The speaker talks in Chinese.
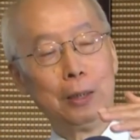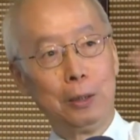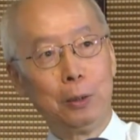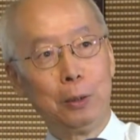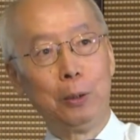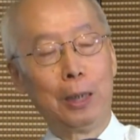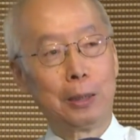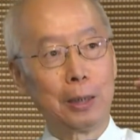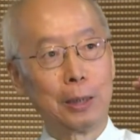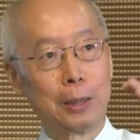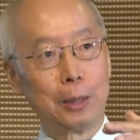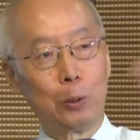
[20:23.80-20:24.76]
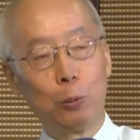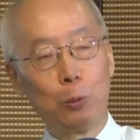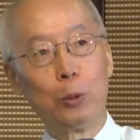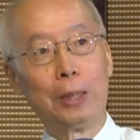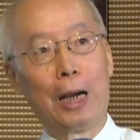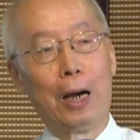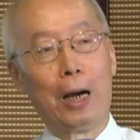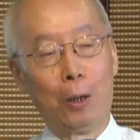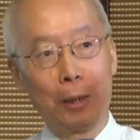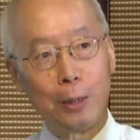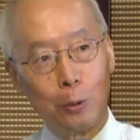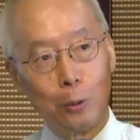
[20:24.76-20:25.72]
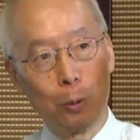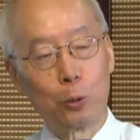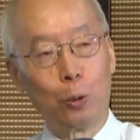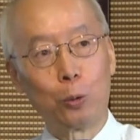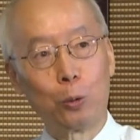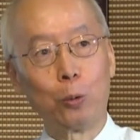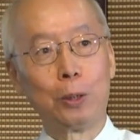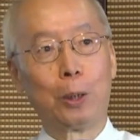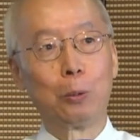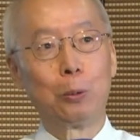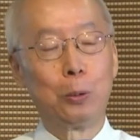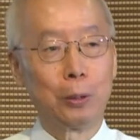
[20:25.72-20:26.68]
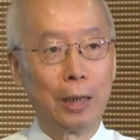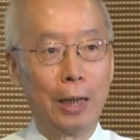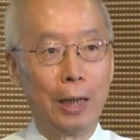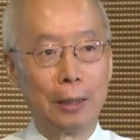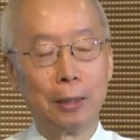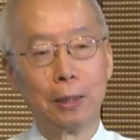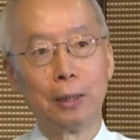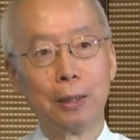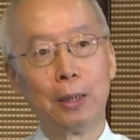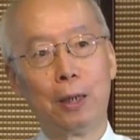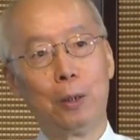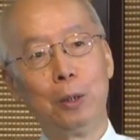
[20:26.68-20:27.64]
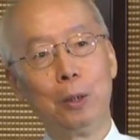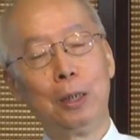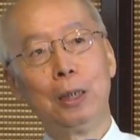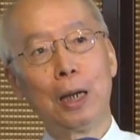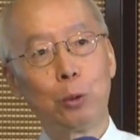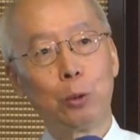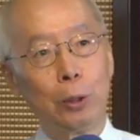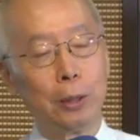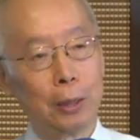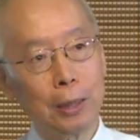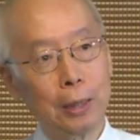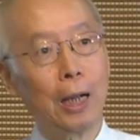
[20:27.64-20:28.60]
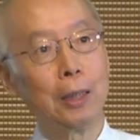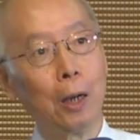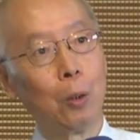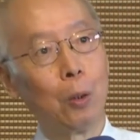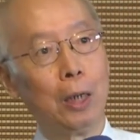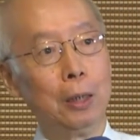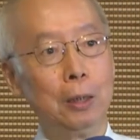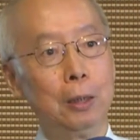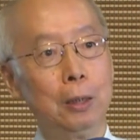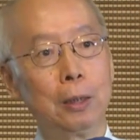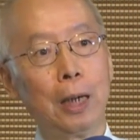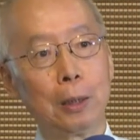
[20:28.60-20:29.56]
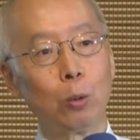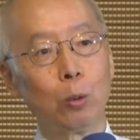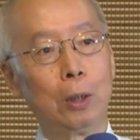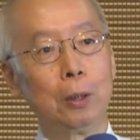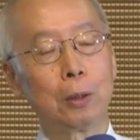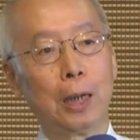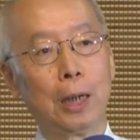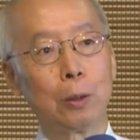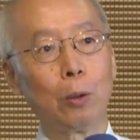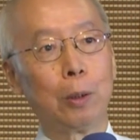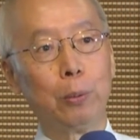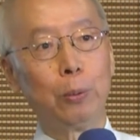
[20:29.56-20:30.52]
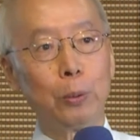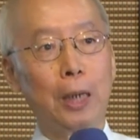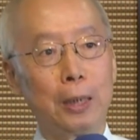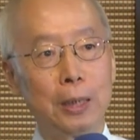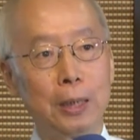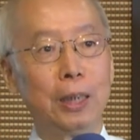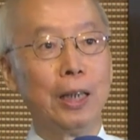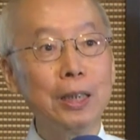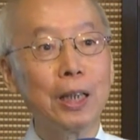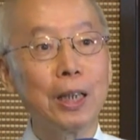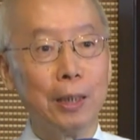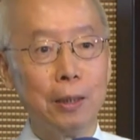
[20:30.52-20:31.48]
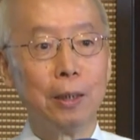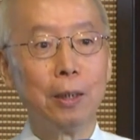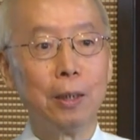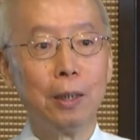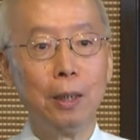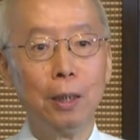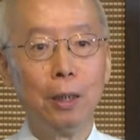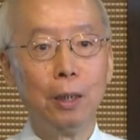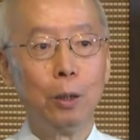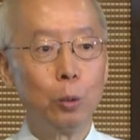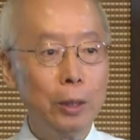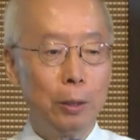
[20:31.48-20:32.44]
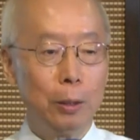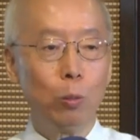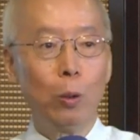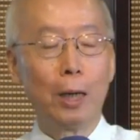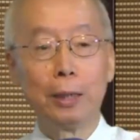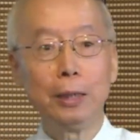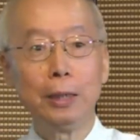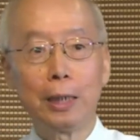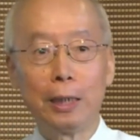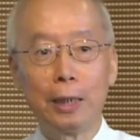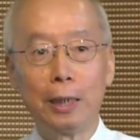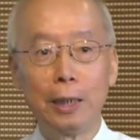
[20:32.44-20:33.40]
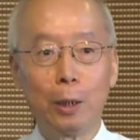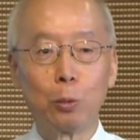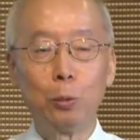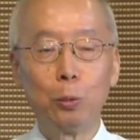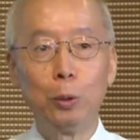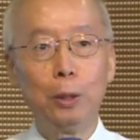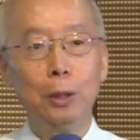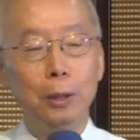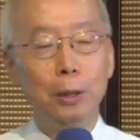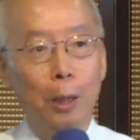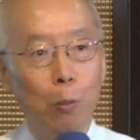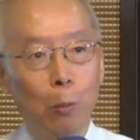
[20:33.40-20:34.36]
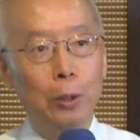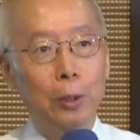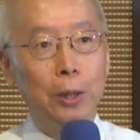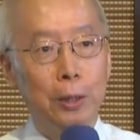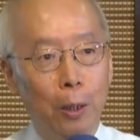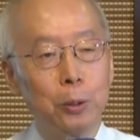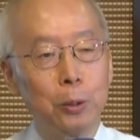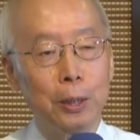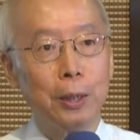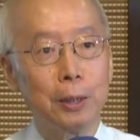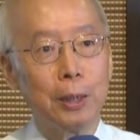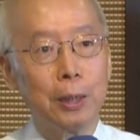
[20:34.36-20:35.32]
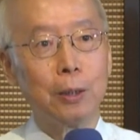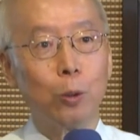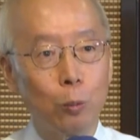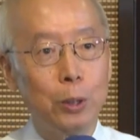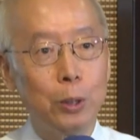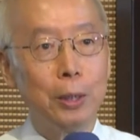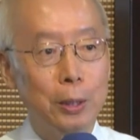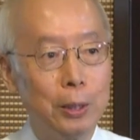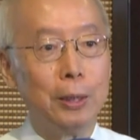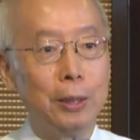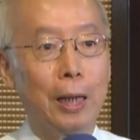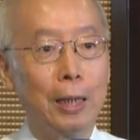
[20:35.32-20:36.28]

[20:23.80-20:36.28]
原来这个师徒问答哦，他是从沟通的角度去看，啊，他觉得他看到了大庄大庄严菩萨的虔诚。所以哇，人家可以看到出你要问问题要虔诚恭敬的心呐，